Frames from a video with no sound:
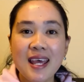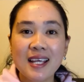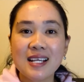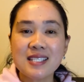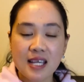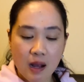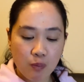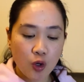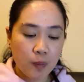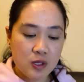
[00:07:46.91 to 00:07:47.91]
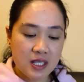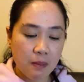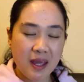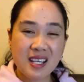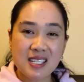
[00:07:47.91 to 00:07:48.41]
Kasi ang purpose ng
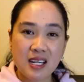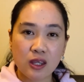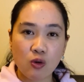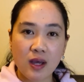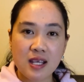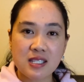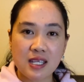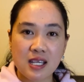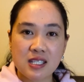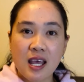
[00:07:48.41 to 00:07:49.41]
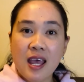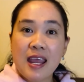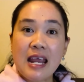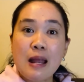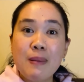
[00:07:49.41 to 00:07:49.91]
medicine na to guys is
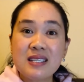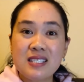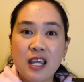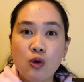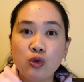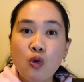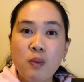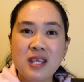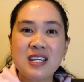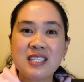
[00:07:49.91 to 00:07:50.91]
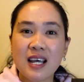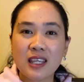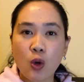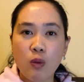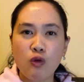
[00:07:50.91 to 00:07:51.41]
ilabas niya yung dumi dyan sa
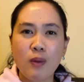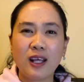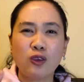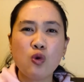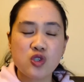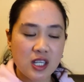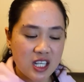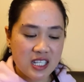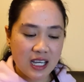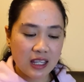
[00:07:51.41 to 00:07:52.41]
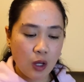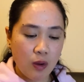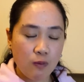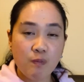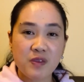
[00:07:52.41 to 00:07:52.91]
katawan mo, yung mga toxic dyan sa katawan mo,